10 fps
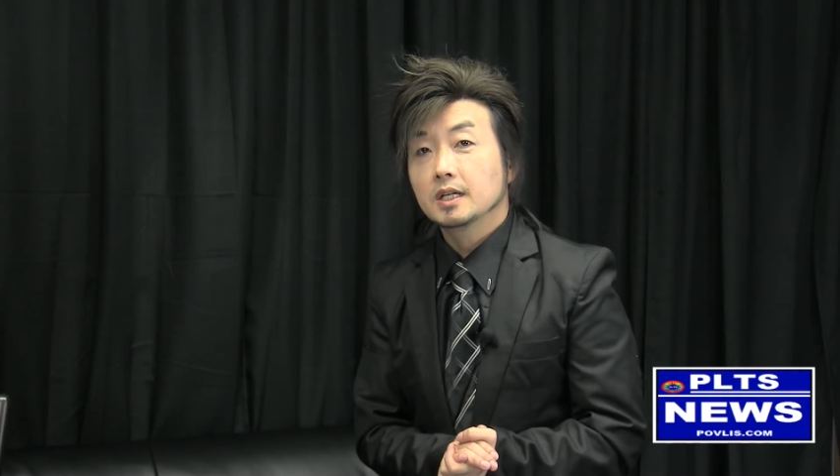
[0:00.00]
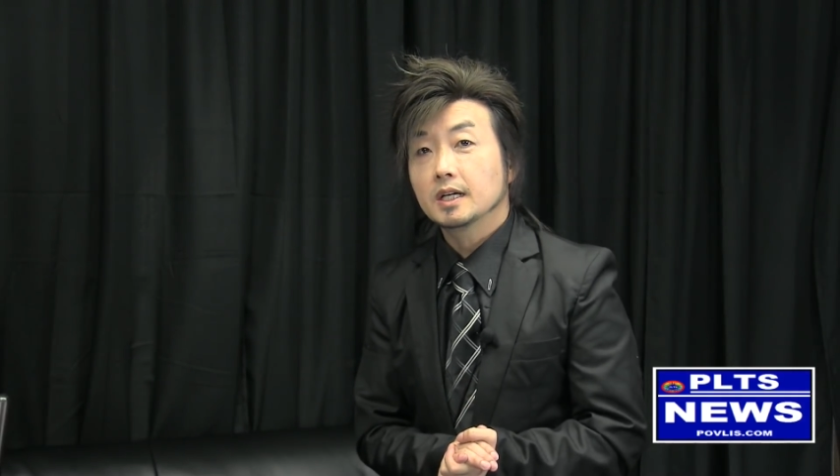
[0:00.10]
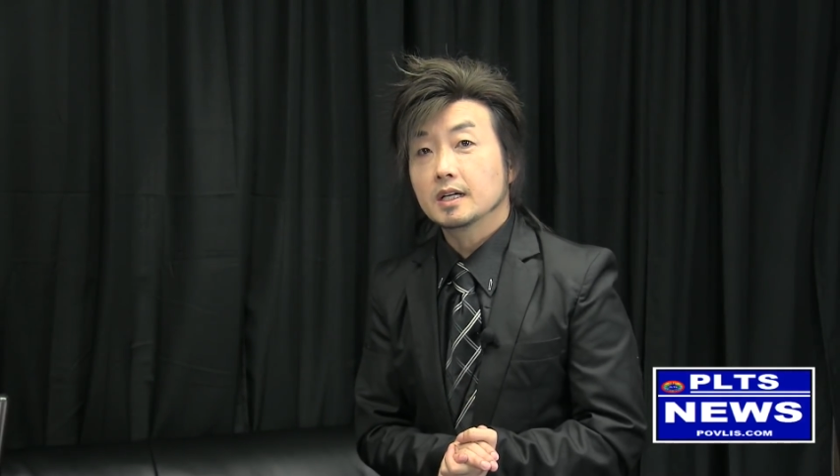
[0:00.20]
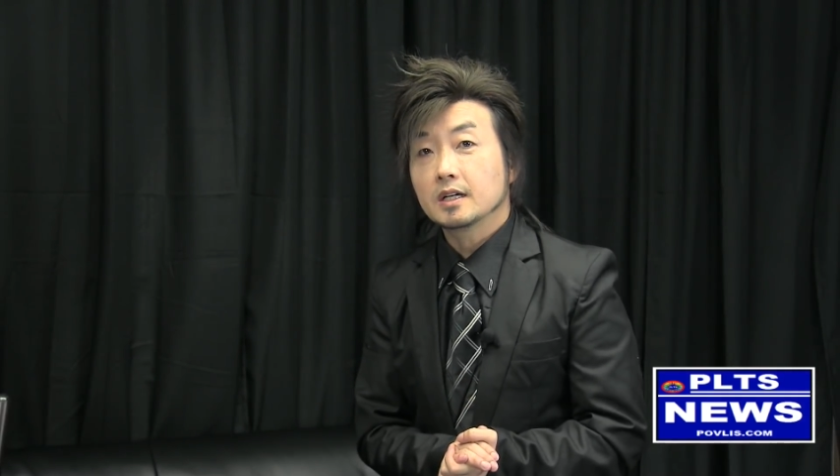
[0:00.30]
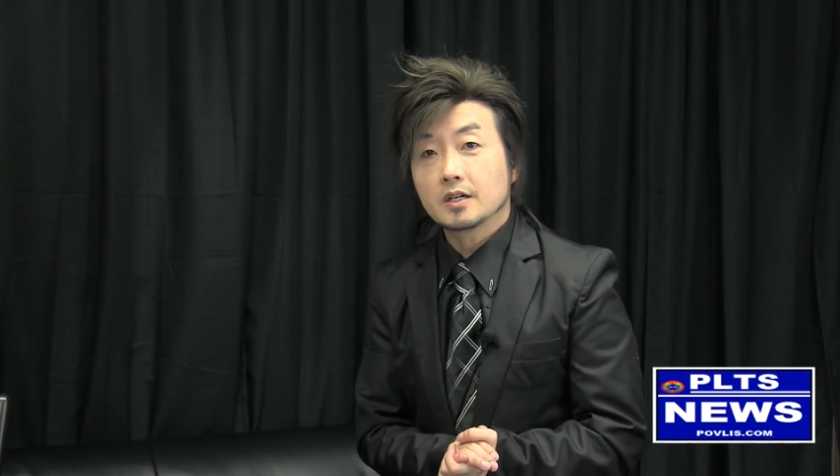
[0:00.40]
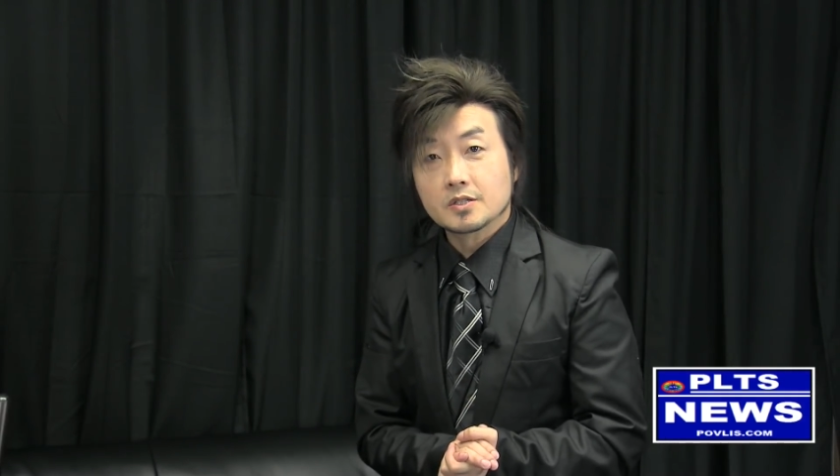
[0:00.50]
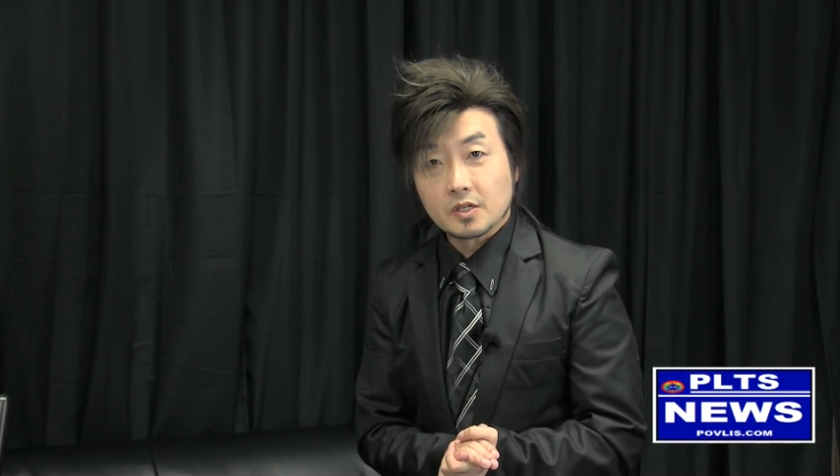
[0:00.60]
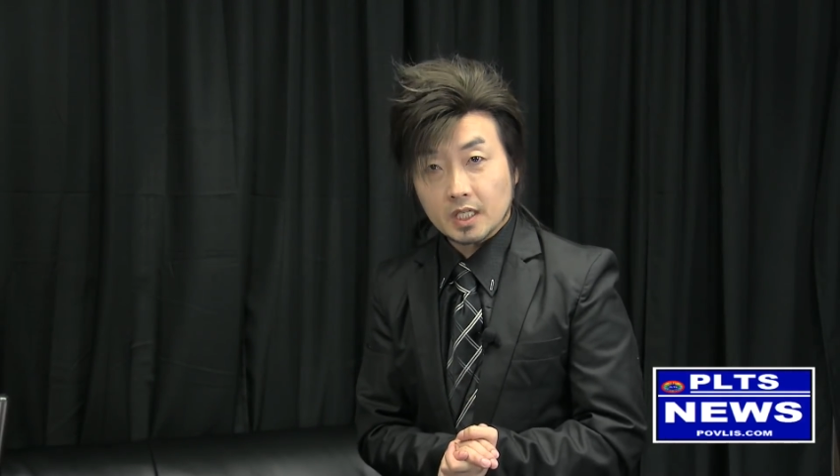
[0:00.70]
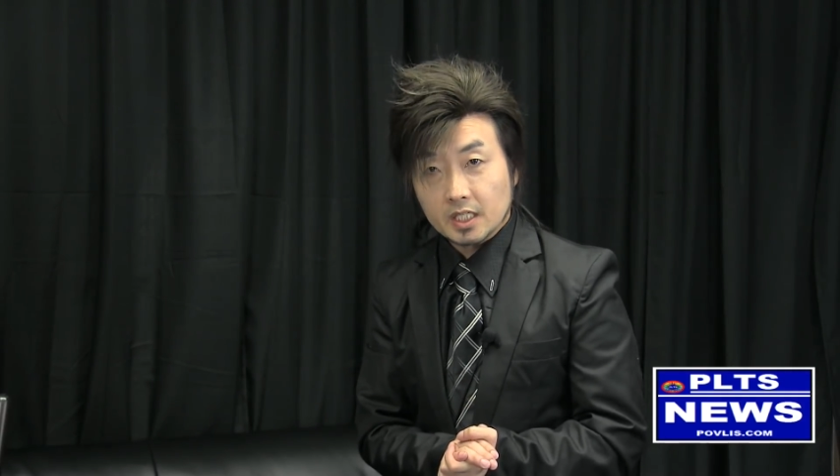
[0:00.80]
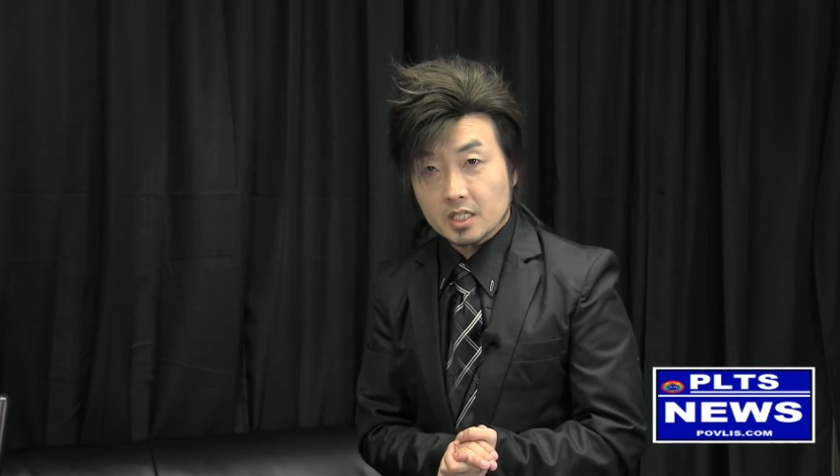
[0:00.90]
à họ
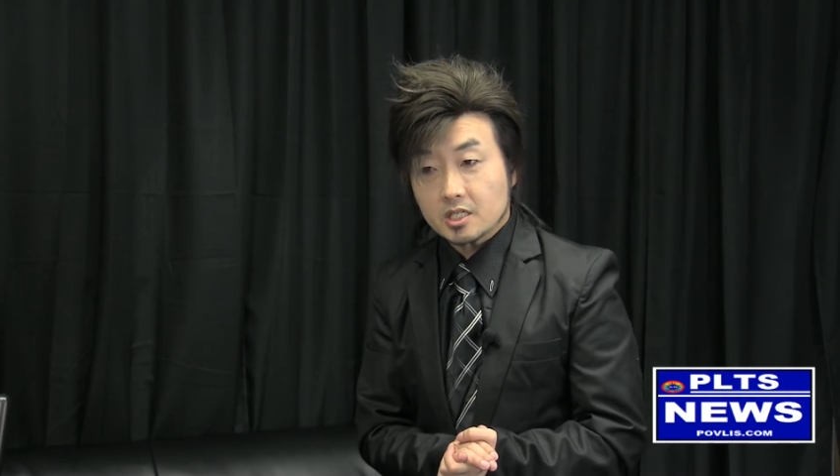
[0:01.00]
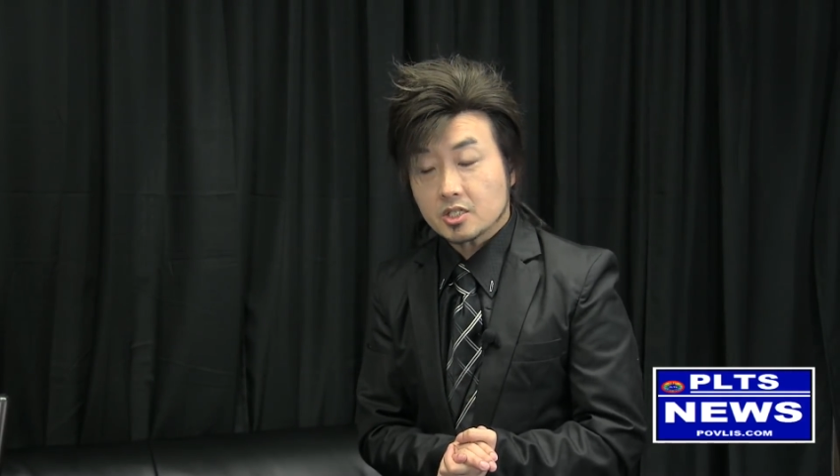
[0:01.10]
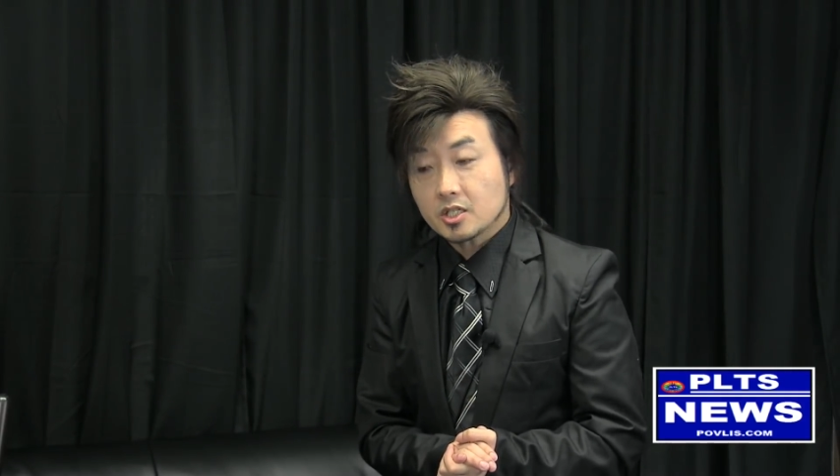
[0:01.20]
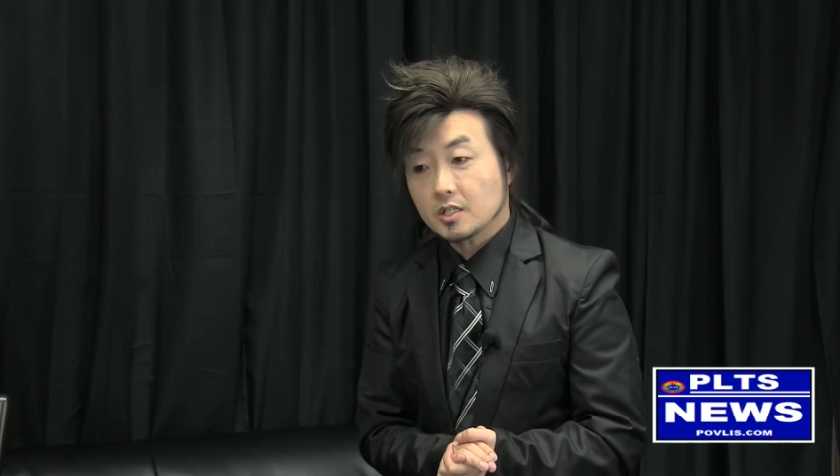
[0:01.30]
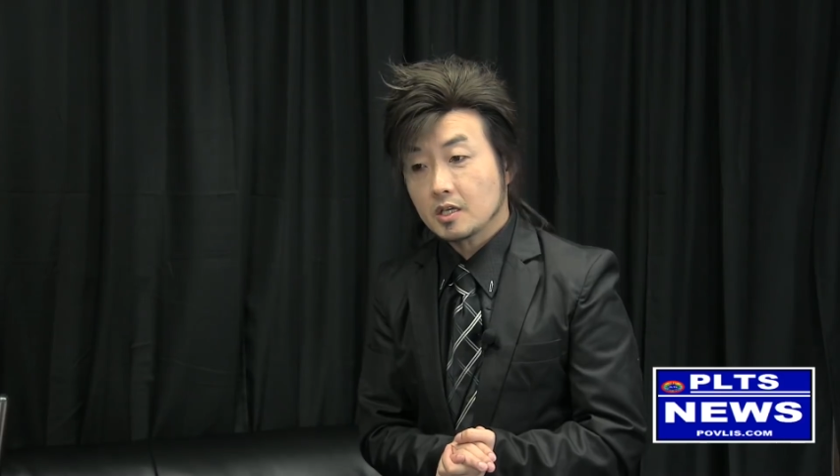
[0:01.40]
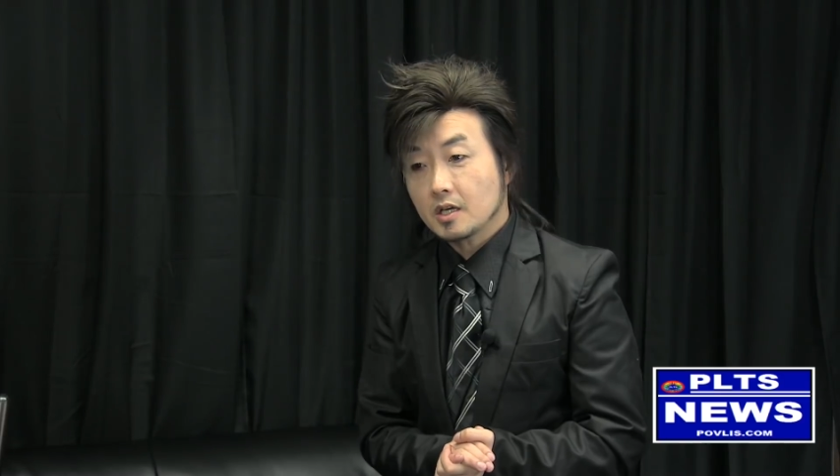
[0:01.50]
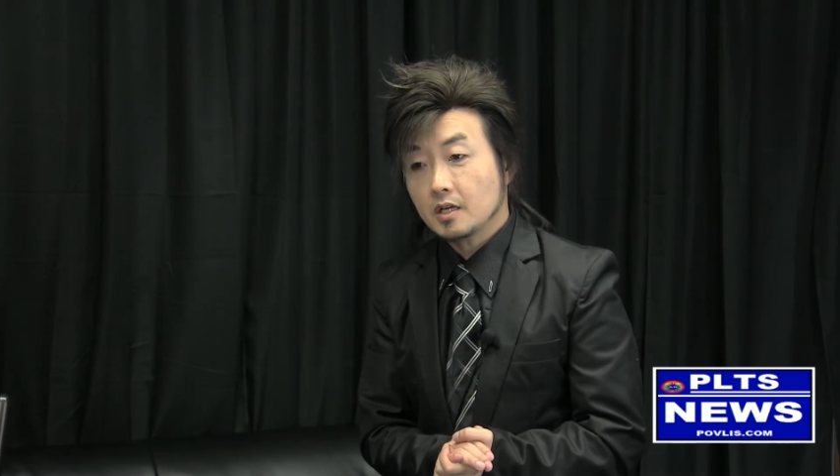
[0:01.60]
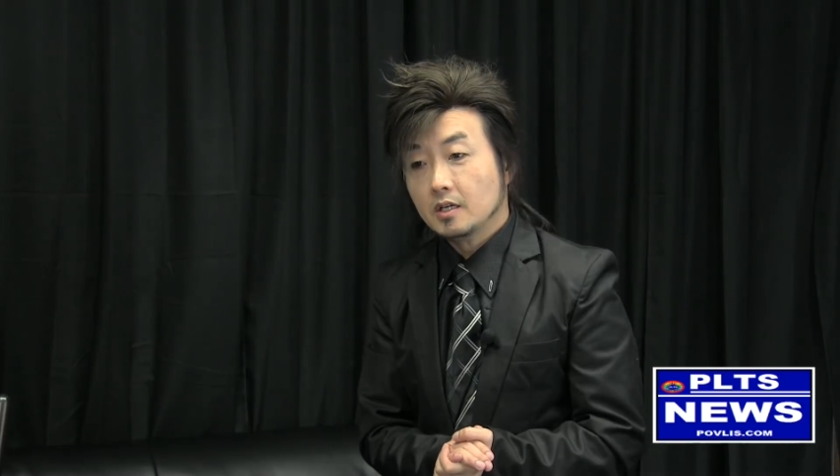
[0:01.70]
so ta kỹ chia sẻ thì